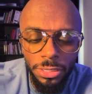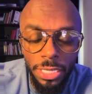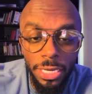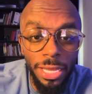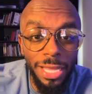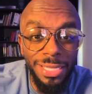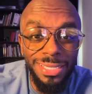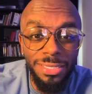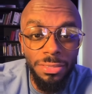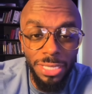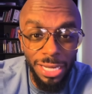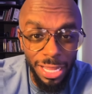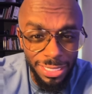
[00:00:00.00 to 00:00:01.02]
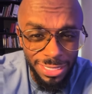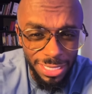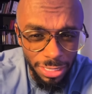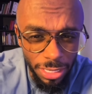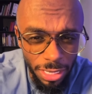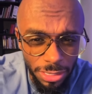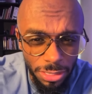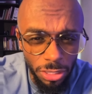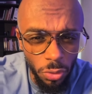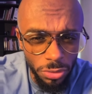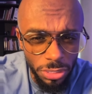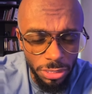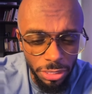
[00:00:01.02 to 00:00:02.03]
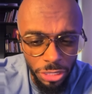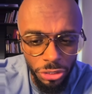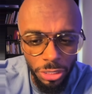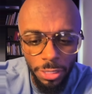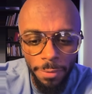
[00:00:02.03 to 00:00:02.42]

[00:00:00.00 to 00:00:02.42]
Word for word: طريقه طريقه التركيز concentration